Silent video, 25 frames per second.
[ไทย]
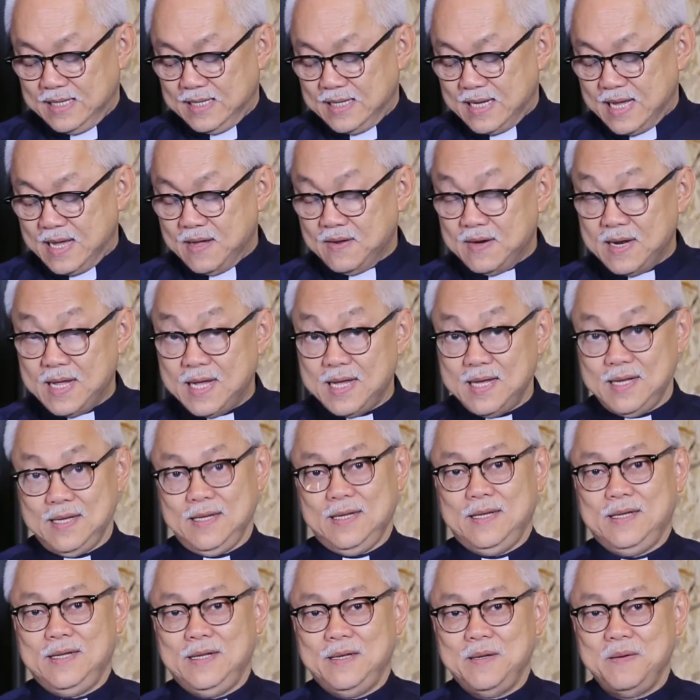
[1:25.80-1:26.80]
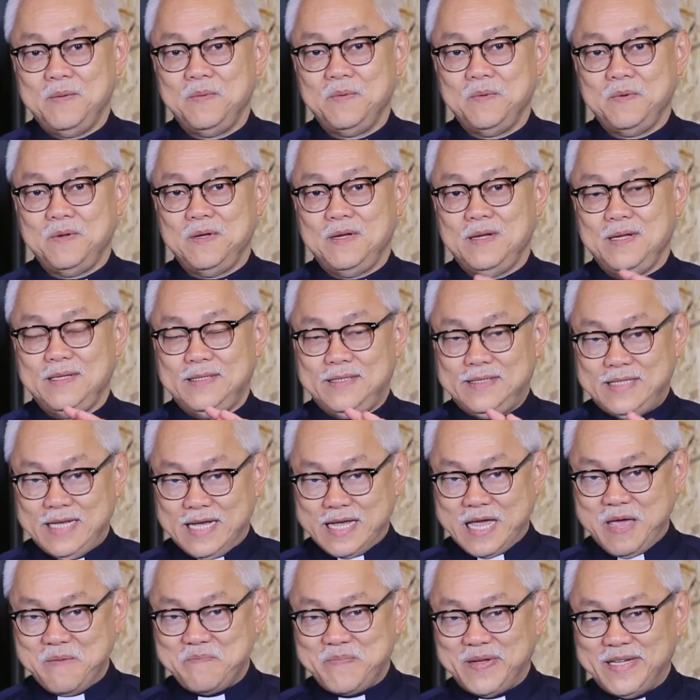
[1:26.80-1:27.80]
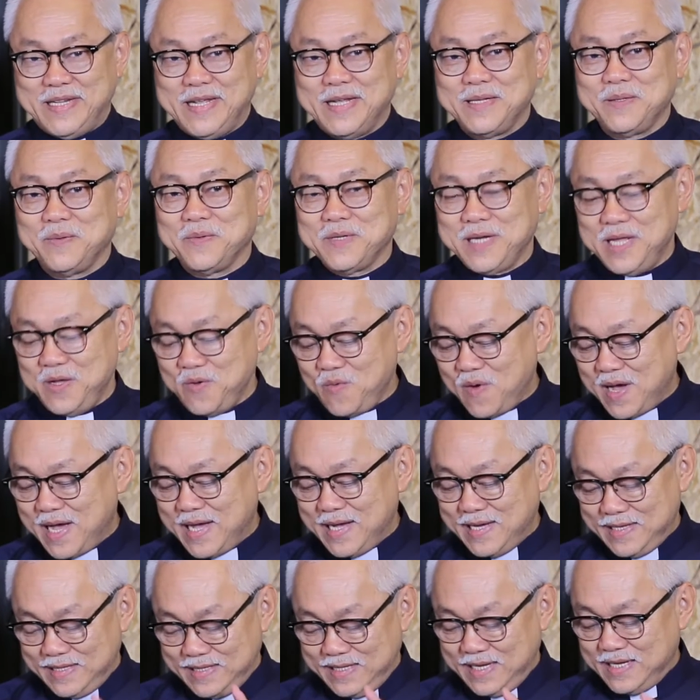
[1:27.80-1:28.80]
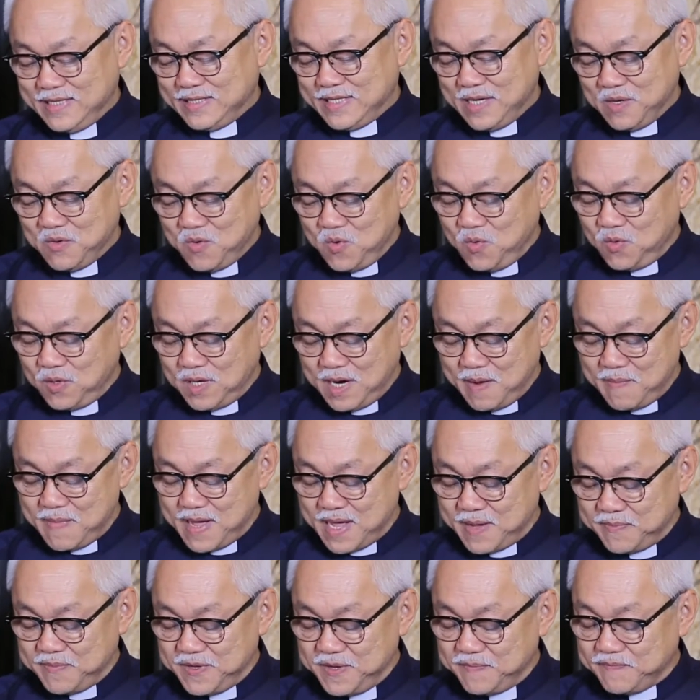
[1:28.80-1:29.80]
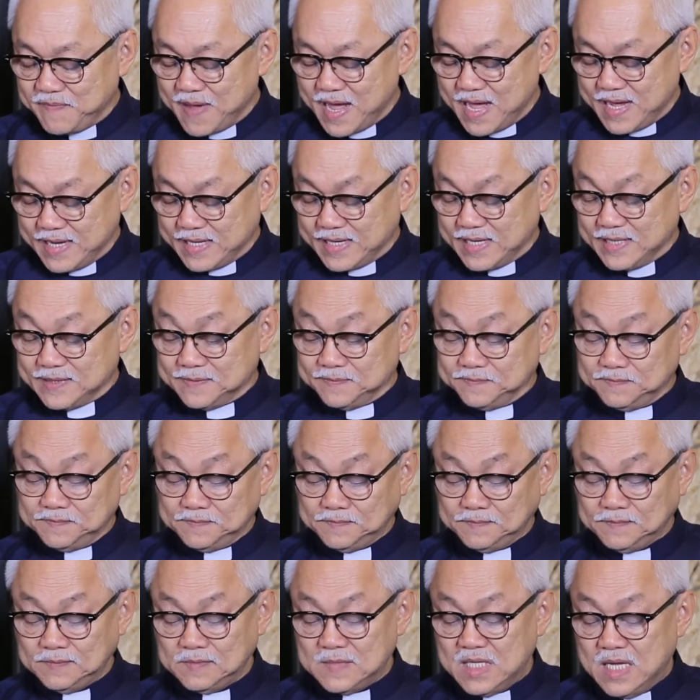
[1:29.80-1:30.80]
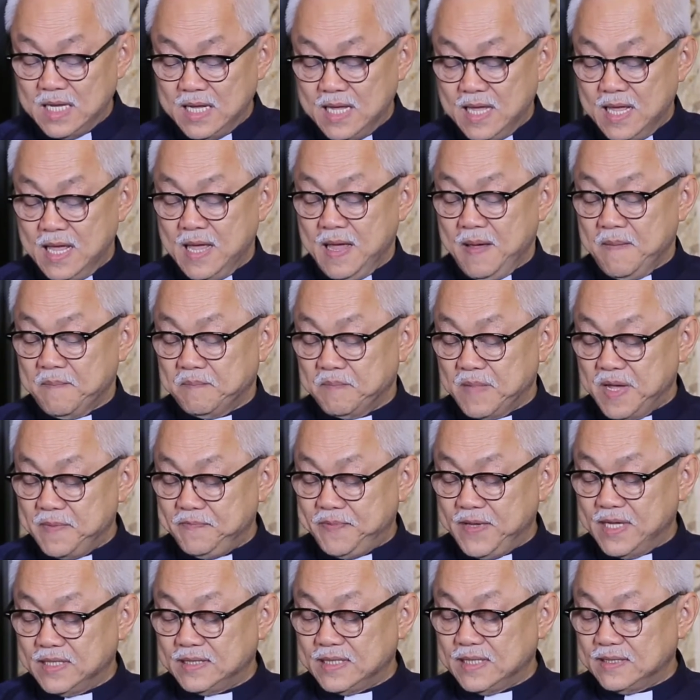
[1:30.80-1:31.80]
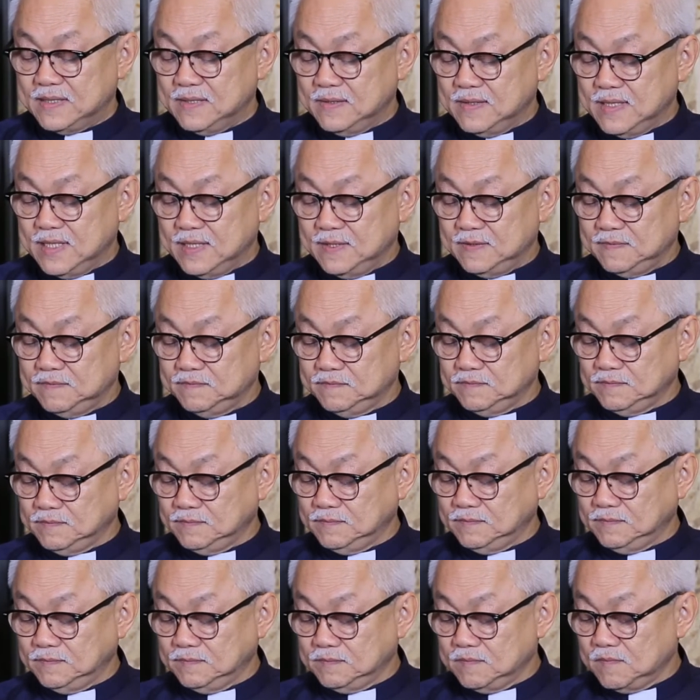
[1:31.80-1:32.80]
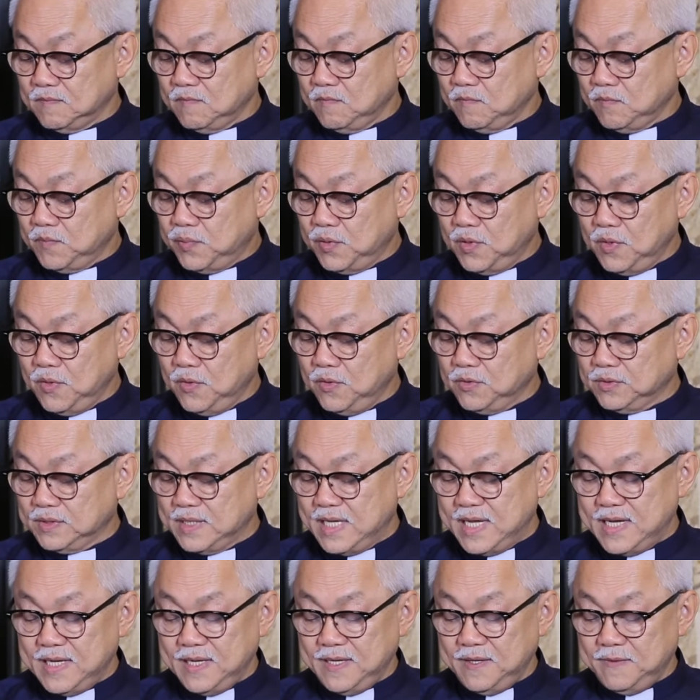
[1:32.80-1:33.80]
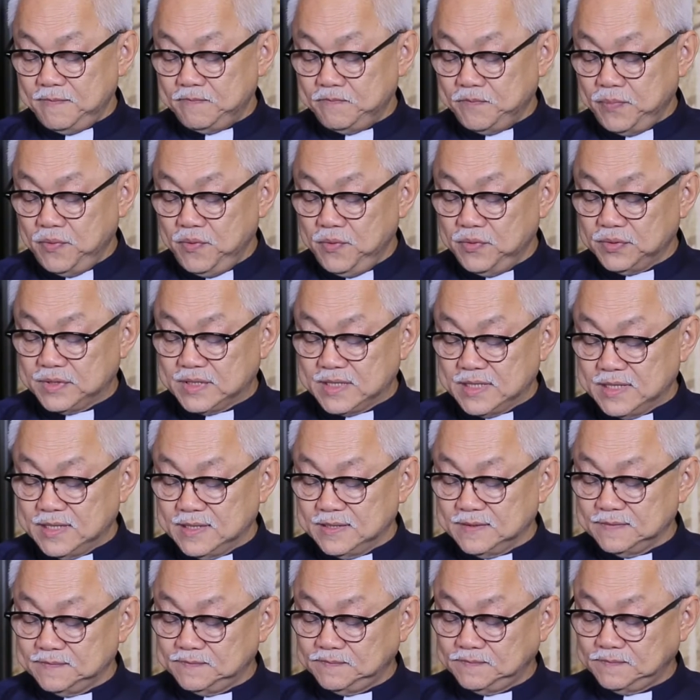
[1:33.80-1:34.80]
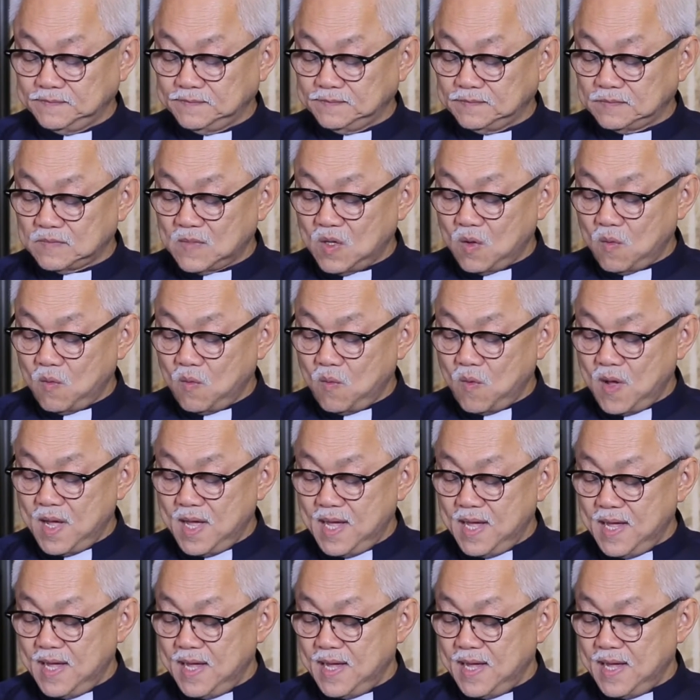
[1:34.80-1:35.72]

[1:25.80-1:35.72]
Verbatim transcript: เอาละจะเก็บประเด็นตรงนี้ไว้ เดี๋ยวสักครู่เรามาอภิปรายกัน ไม่เพียงแต่เท่านั้นพระองค์ได้พูดถึงว่า